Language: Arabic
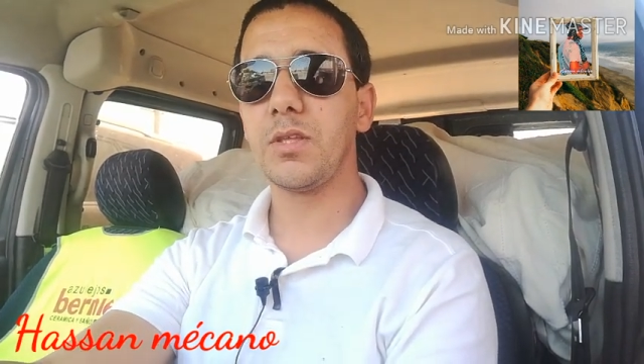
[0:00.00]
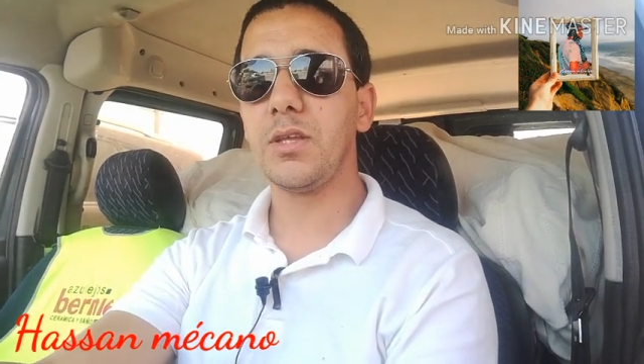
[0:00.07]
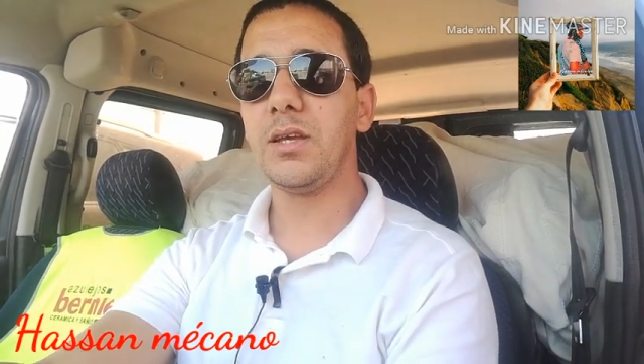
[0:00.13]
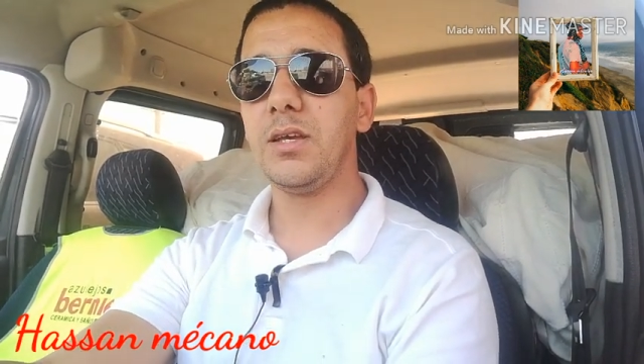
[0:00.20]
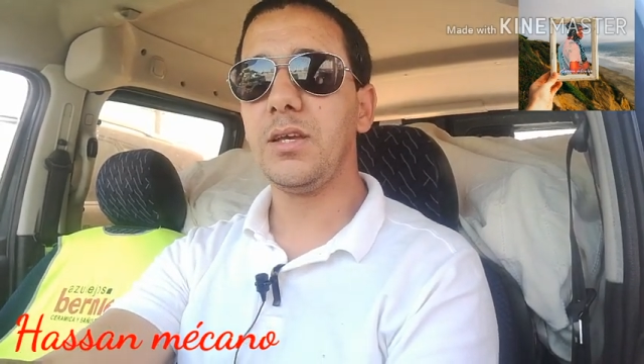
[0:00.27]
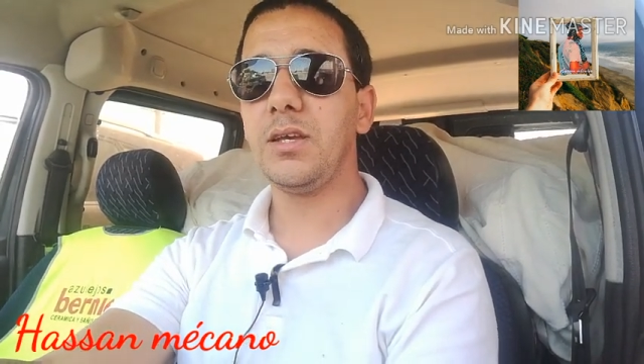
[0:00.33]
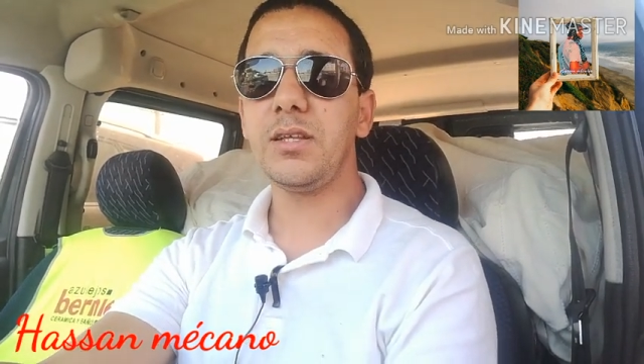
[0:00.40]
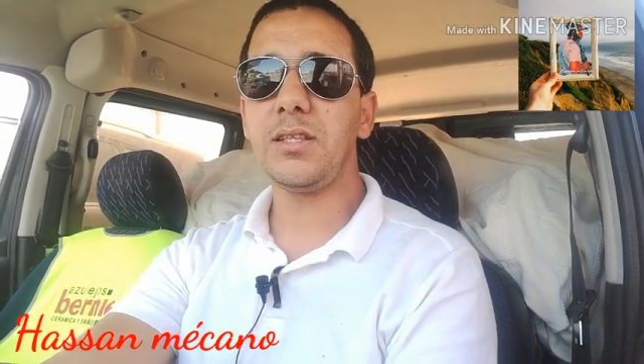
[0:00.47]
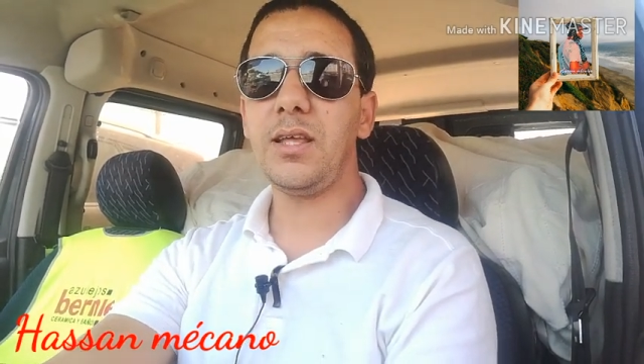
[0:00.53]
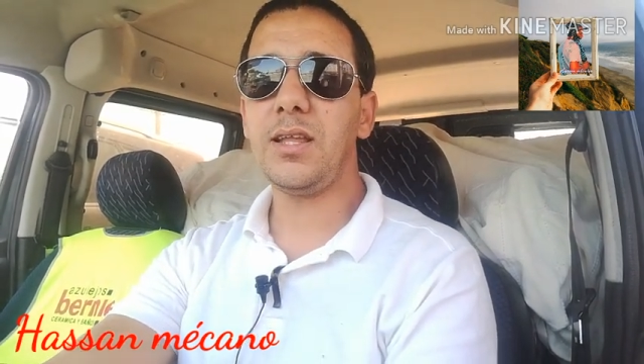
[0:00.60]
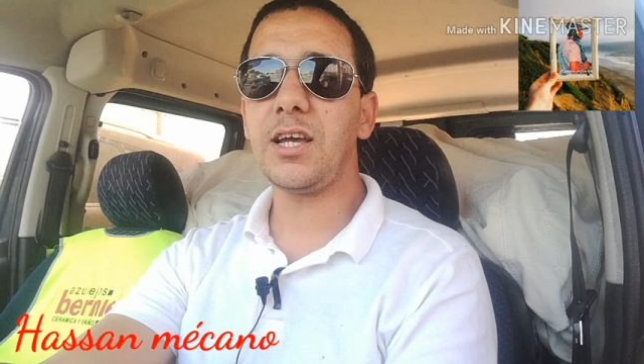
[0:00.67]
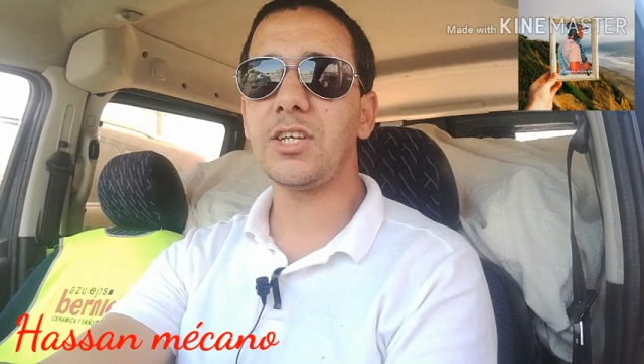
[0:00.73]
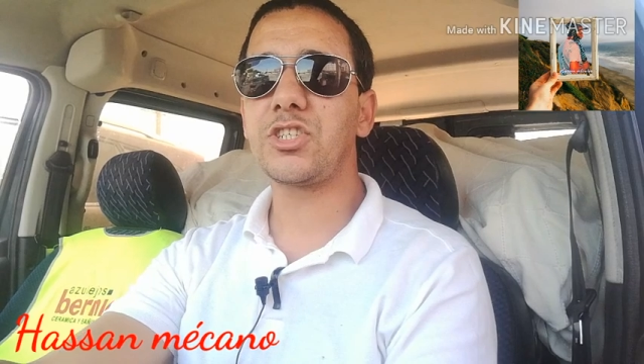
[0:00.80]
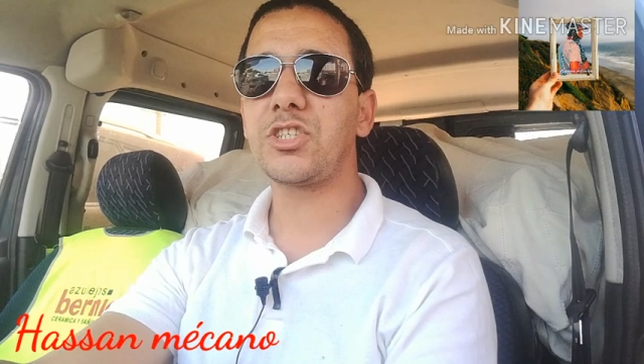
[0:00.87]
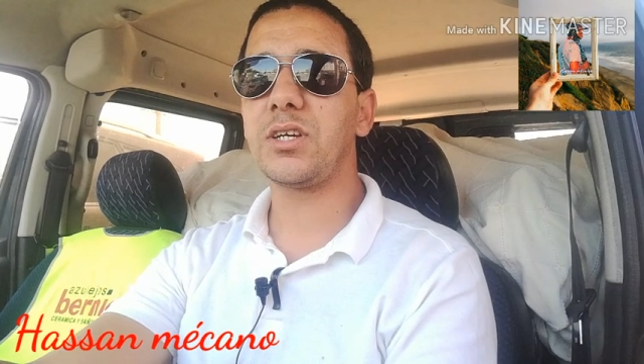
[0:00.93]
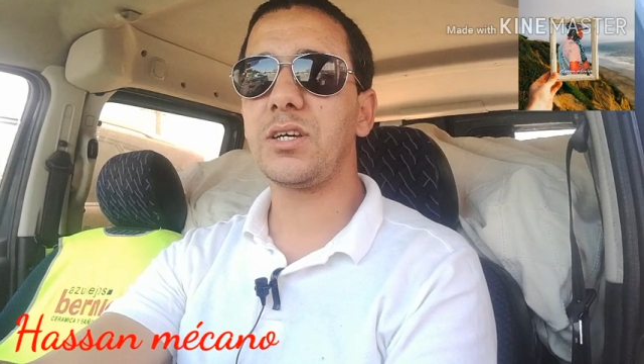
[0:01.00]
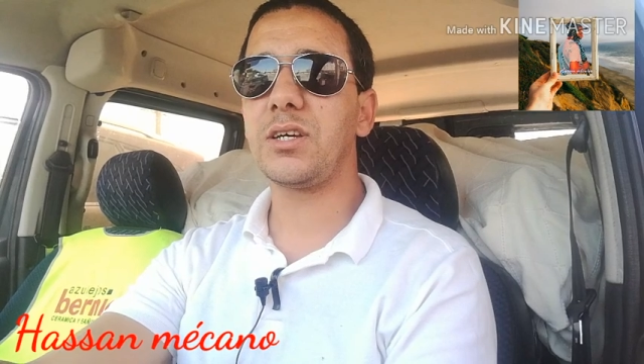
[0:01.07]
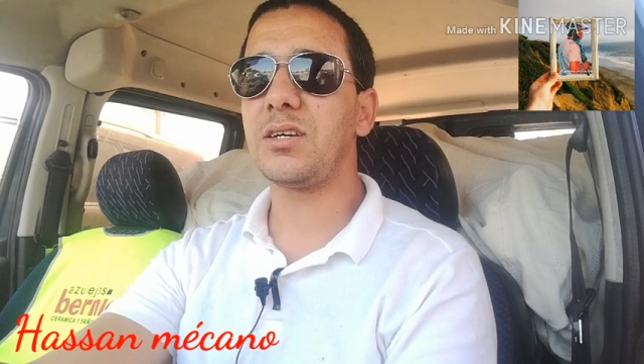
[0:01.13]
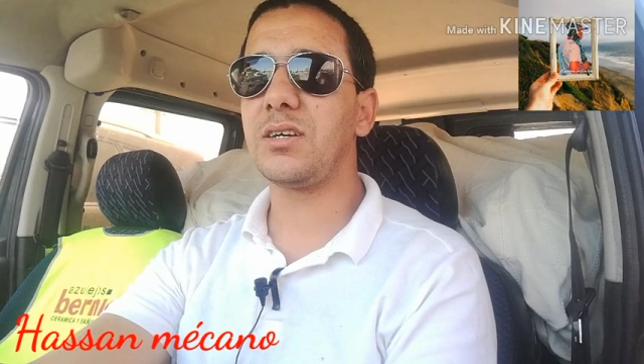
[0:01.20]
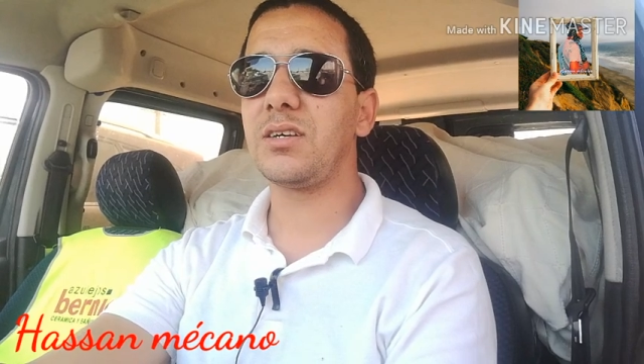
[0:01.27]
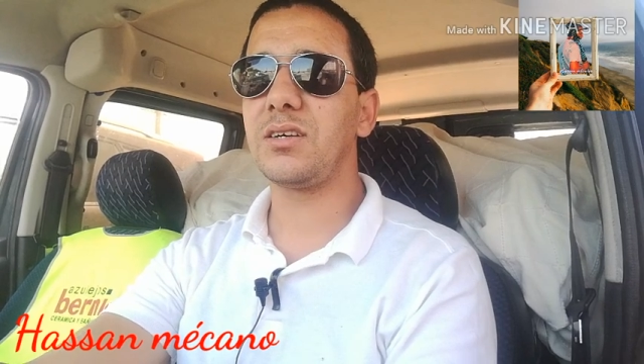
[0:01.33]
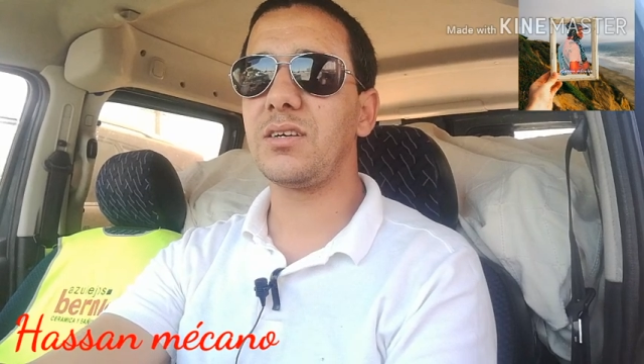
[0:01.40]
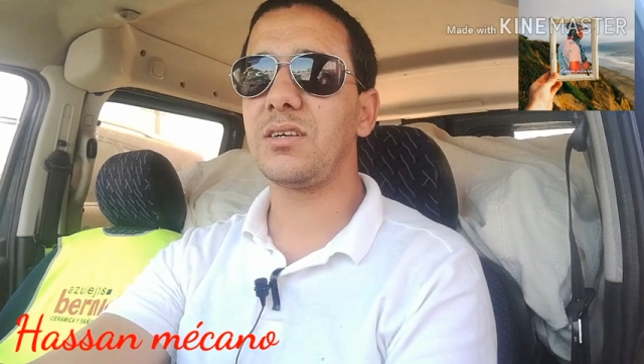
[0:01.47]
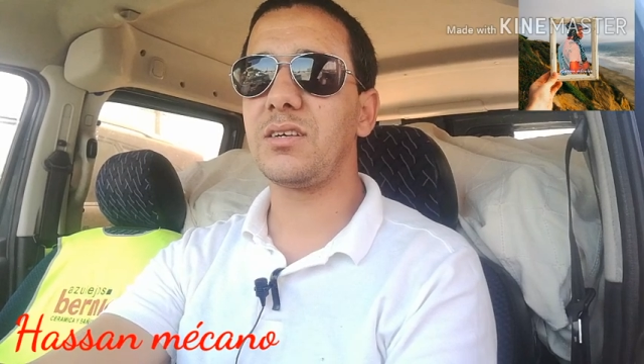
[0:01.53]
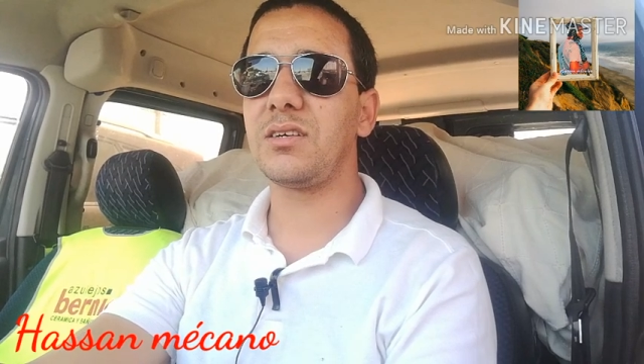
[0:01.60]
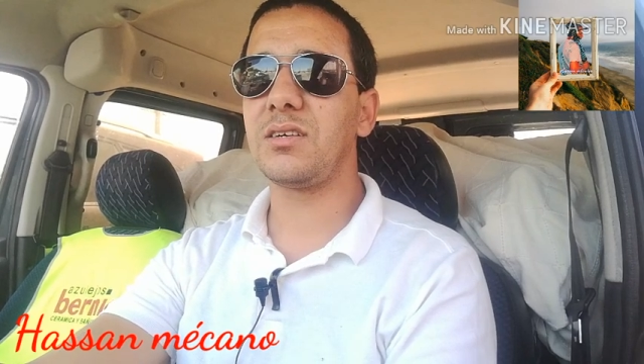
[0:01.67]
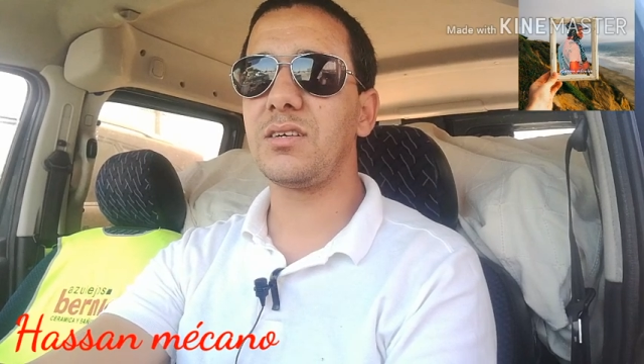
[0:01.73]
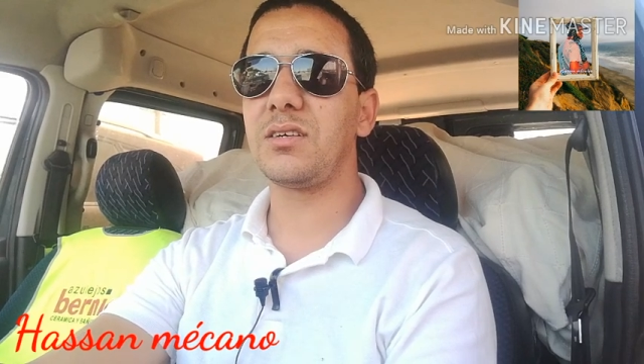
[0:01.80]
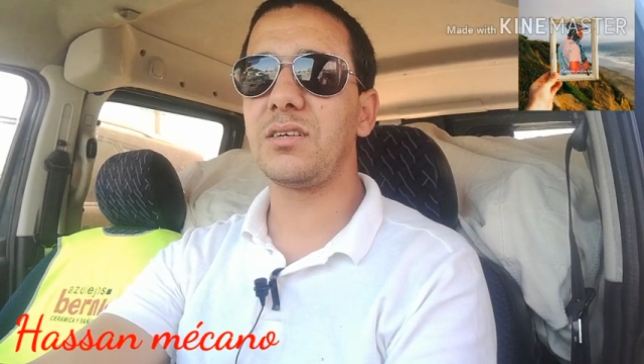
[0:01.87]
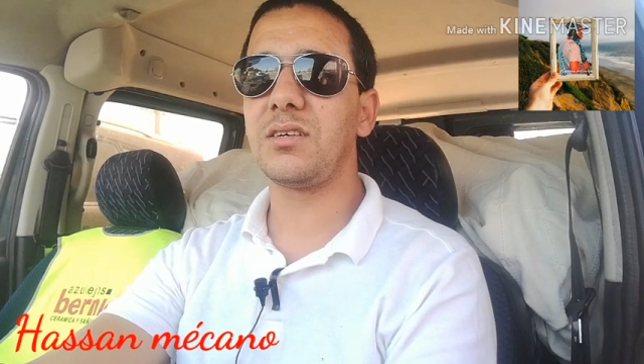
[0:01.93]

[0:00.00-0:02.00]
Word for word: حيت علاش آه